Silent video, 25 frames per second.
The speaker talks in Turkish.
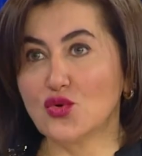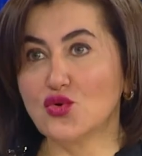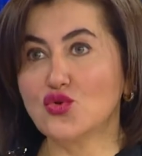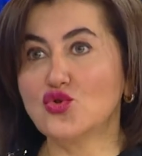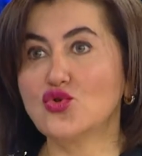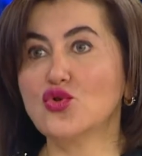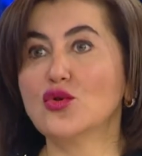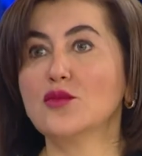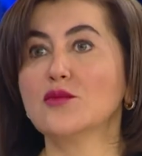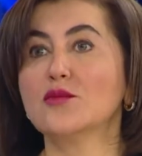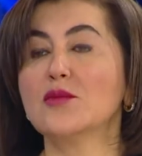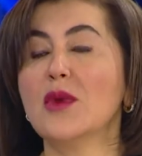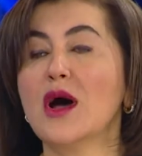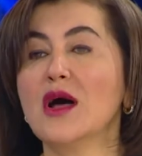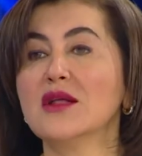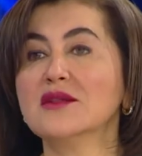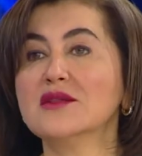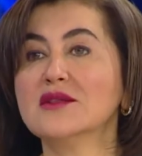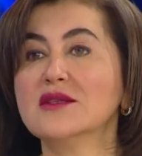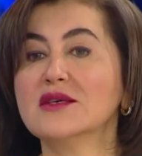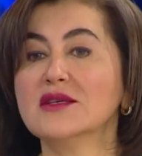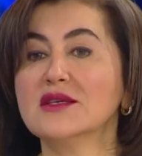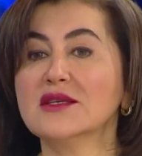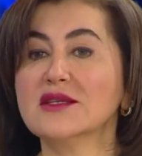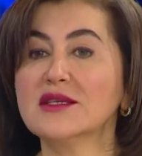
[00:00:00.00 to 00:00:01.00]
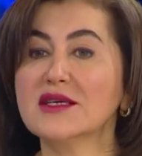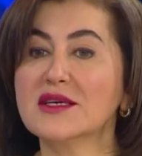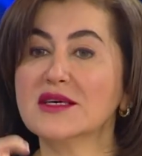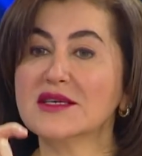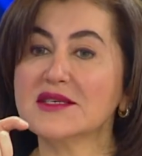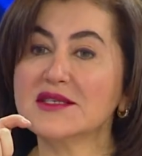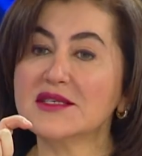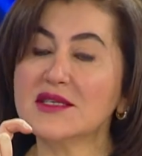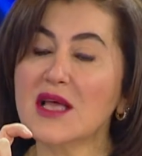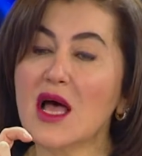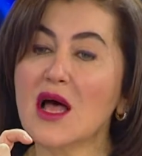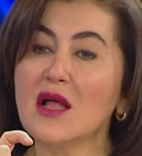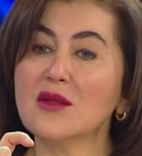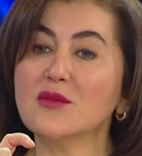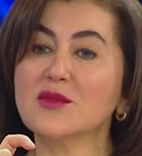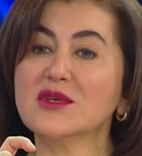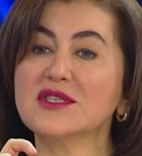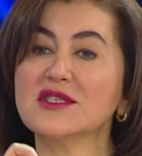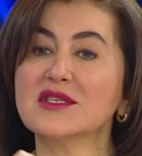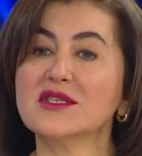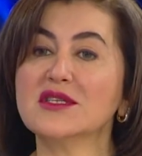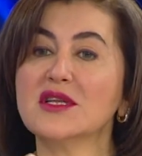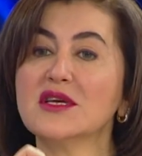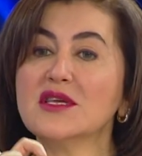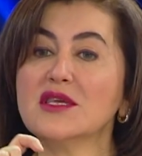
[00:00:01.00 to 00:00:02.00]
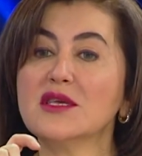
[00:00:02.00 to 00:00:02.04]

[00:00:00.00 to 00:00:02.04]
küçük bantların kısalmasına,